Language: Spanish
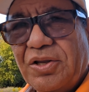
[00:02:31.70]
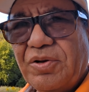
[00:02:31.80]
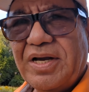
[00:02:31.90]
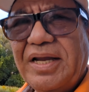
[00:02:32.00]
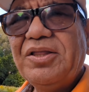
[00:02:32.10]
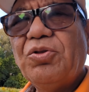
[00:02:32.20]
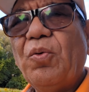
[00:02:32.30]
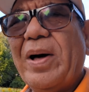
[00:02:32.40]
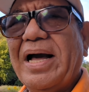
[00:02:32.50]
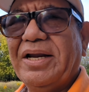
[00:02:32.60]
Yo he
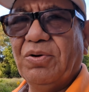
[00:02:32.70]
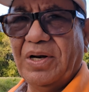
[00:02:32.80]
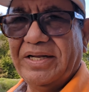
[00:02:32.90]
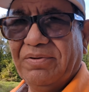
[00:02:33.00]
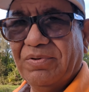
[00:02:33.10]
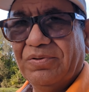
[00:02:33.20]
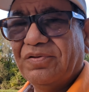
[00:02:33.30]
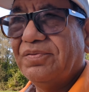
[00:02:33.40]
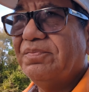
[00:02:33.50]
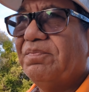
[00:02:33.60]
escrito varios
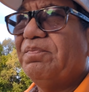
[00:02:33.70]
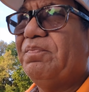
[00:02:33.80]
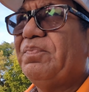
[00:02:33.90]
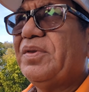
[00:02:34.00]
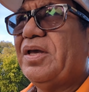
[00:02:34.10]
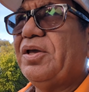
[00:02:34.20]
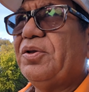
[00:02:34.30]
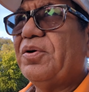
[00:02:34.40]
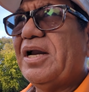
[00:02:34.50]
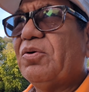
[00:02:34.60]
libros.
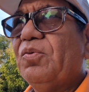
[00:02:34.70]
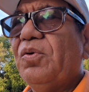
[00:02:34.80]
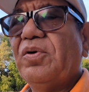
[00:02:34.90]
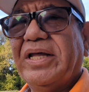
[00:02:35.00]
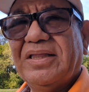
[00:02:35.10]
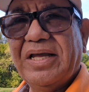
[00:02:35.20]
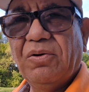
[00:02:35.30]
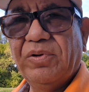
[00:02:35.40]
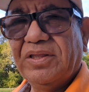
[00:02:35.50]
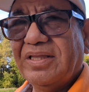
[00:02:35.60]
Yo calculo que
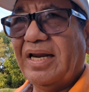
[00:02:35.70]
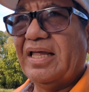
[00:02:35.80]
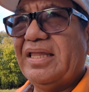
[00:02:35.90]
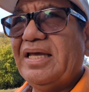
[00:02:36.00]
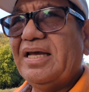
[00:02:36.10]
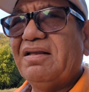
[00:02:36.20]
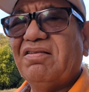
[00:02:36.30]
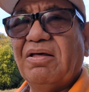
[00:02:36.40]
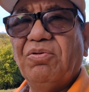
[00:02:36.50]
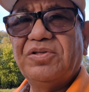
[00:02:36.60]
tengo entre
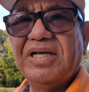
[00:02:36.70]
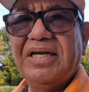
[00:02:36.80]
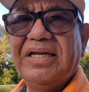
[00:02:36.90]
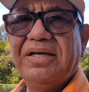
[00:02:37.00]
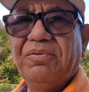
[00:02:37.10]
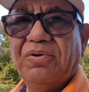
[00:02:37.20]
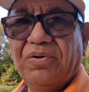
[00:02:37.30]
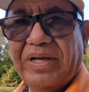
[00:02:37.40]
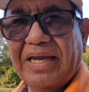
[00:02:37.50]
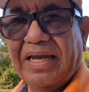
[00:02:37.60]
10 a 12
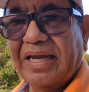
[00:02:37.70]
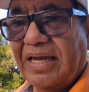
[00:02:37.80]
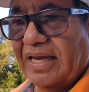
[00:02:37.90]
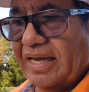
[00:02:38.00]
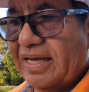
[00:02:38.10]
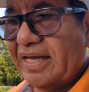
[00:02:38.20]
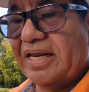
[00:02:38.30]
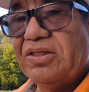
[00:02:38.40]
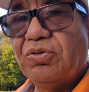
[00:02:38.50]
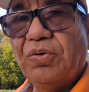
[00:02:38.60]
libros que he
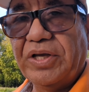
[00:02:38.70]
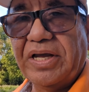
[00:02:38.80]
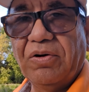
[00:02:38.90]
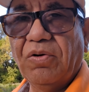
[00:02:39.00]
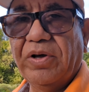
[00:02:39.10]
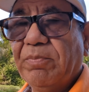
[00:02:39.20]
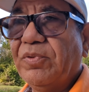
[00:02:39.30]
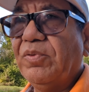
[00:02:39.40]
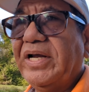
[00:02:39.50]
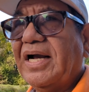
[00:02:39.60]
escrito y que no los he
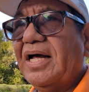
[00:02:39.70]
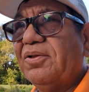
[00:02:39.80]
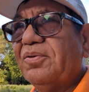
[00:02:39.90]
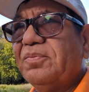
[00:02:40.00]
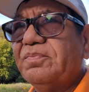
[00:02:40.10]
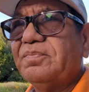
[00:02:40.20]
publicado.